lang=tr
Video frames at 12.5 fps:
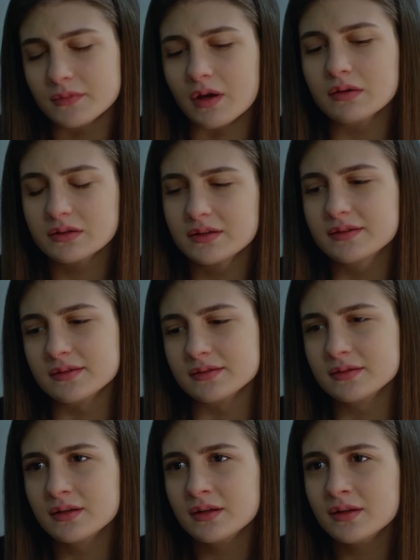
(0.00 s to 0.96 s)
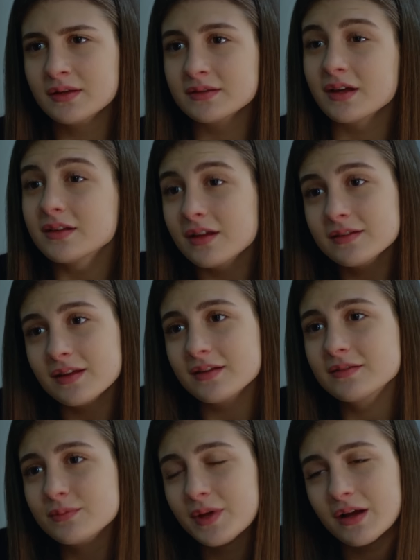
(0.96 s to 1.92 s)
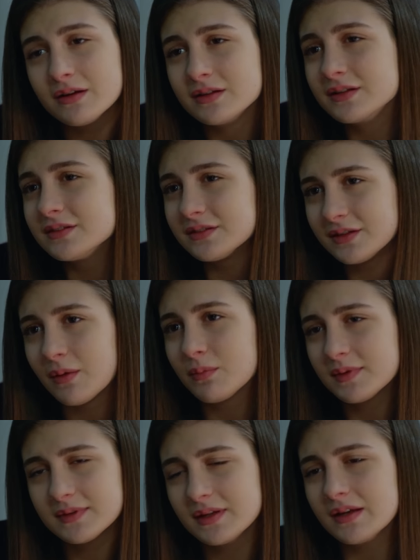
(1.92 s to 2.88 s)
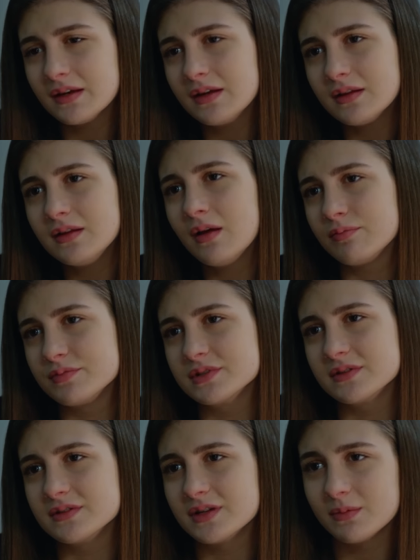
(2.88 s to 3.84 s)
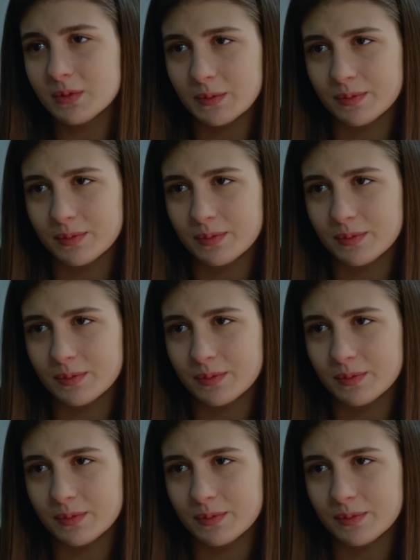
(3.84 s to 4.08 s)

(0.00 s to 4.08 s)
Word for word: Haklısın. Zaten sen bir arkadaşın yapması gerekeni yapmıştın Cemre.